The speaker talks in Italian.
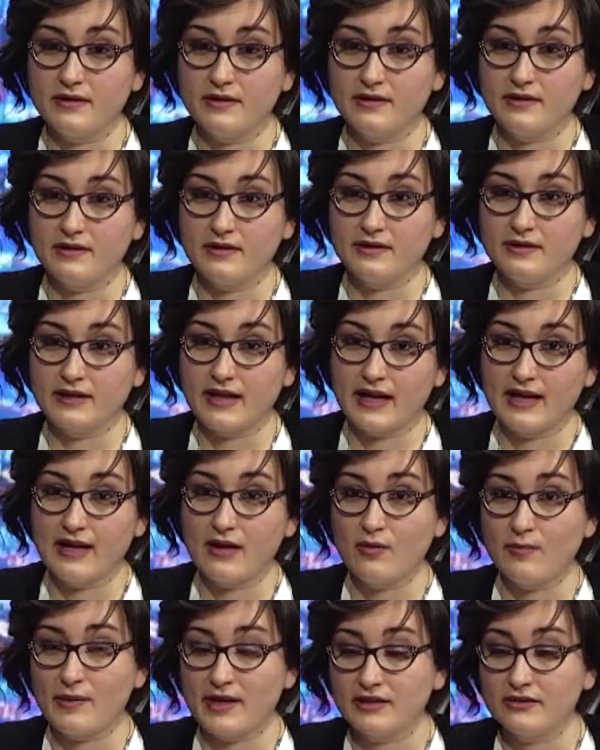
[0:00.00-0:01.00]
eh,
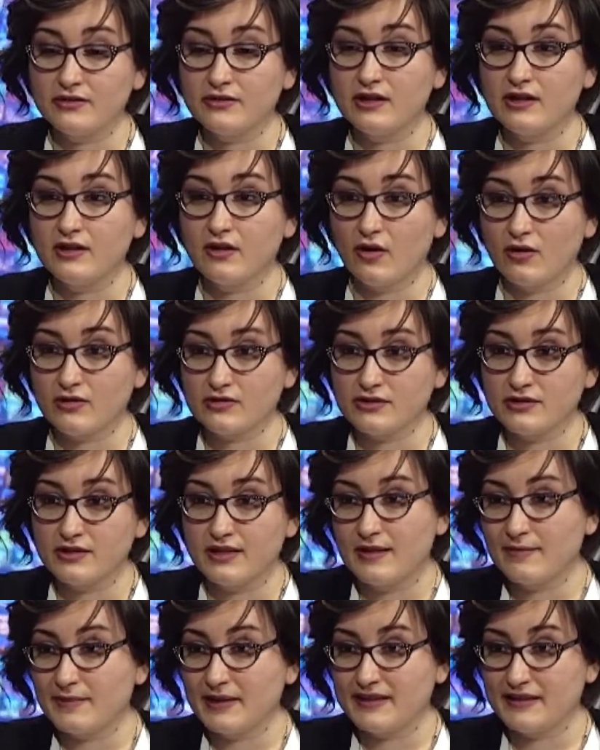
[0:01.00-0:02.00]
dall'aumento del costo
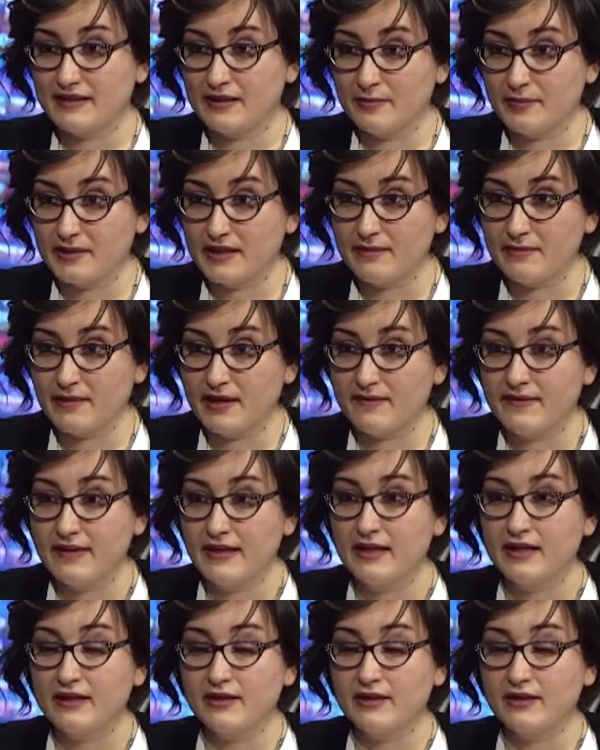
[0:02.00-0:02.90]
delle materie prime,